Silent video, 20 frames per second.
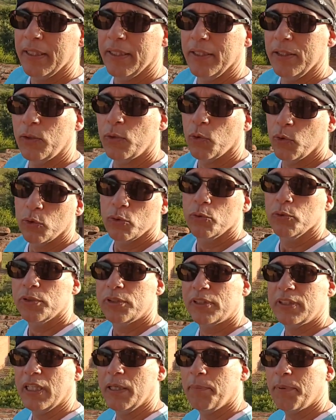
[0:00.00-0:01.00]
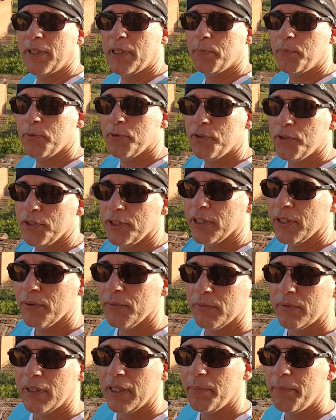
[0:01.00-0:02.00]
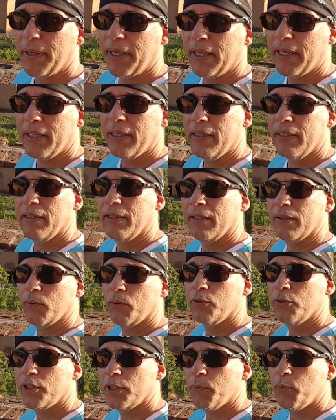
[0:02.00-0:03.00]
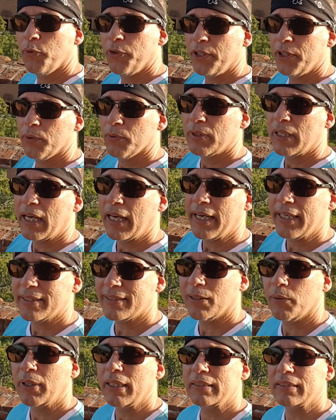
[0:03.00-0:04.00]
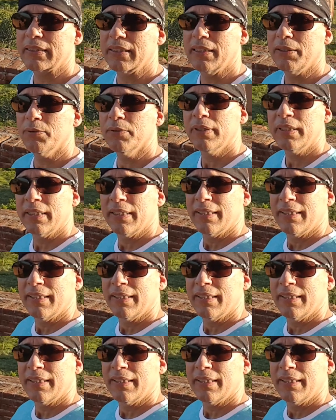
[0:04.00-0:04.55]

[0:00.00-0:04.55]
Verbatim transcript: E todos, sempre que podiam, também contribuíam na restauração